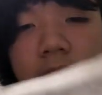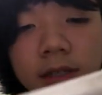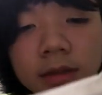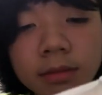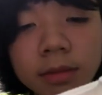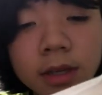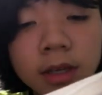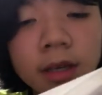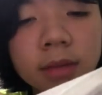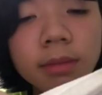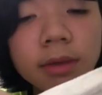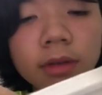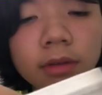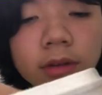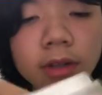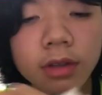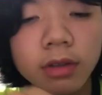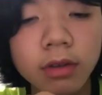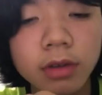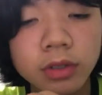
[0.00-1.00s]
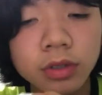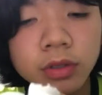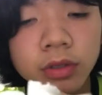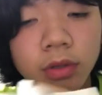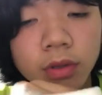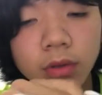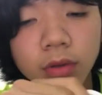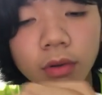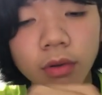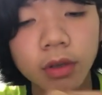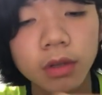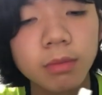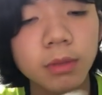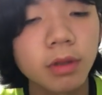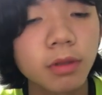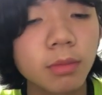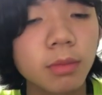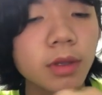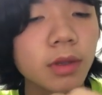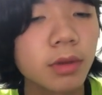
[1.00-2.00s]
まあ、黄緑とちょっと濃いめ
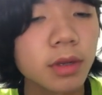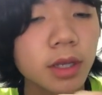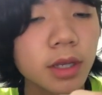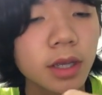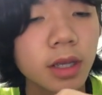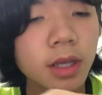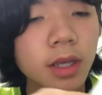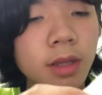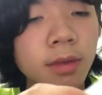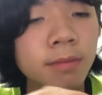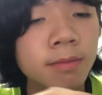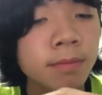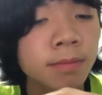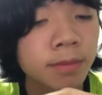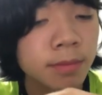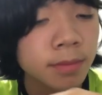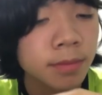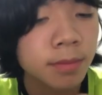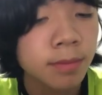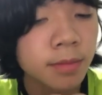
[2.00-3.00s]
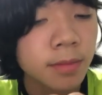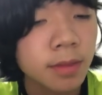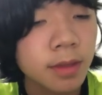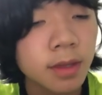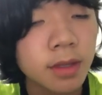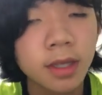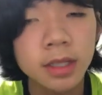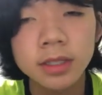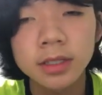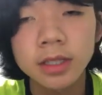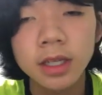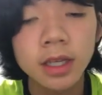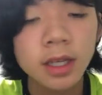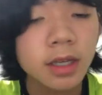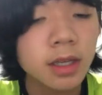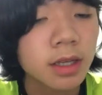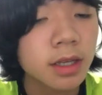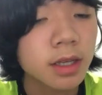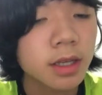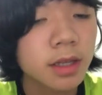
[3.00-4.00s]
の緑ですね。
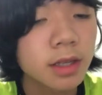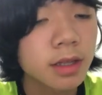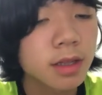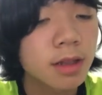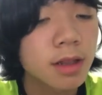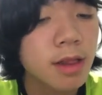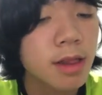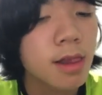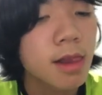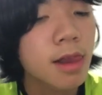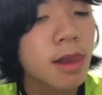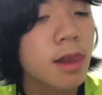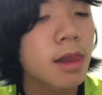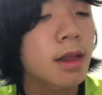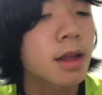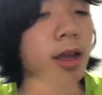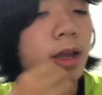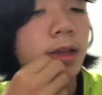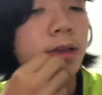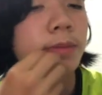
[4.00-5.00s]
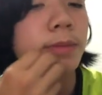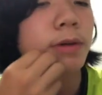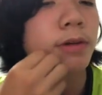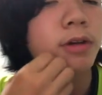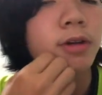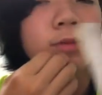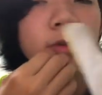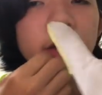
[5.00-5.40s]
はい。まあ、これも